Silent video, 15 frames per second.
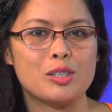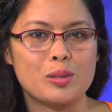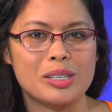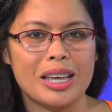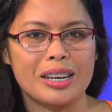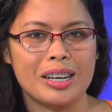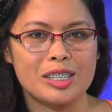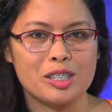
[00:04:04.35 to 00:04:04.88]
So
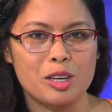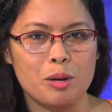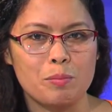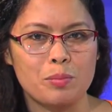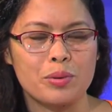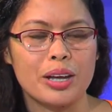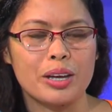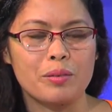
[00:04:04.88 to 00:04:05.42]
send us your
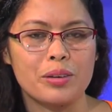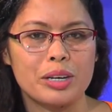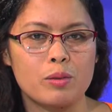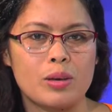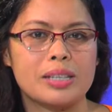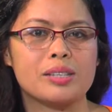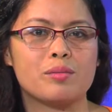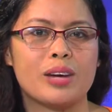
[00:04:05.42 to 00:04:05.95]
prayer
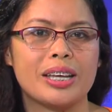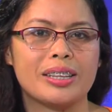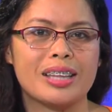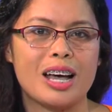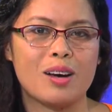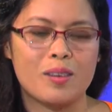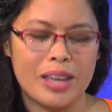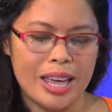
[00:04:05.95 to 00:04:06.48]
request right
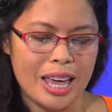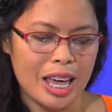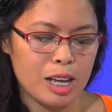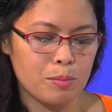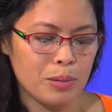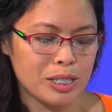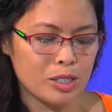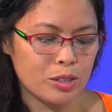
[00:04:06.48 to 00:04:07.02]
now.
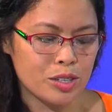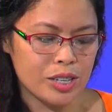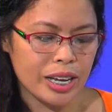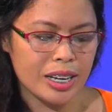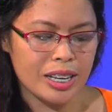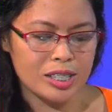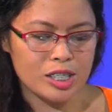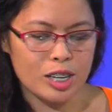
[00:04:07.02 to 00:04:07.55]
And Pastor
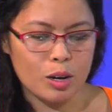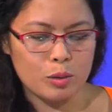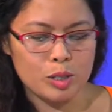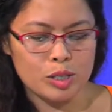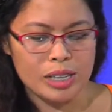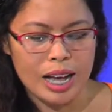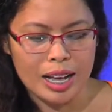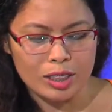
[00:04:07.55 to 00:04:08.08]
Jay, let's go
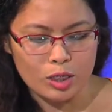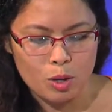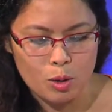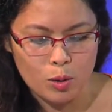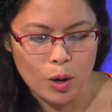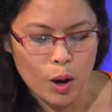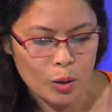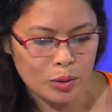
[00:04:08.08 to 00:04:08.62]
sa
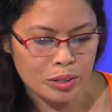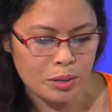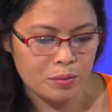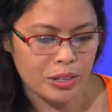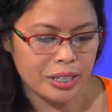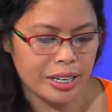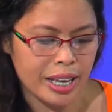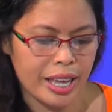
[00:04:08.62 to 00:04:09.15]
atong quote of
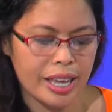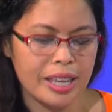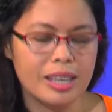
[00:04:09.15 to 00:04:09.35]
the day.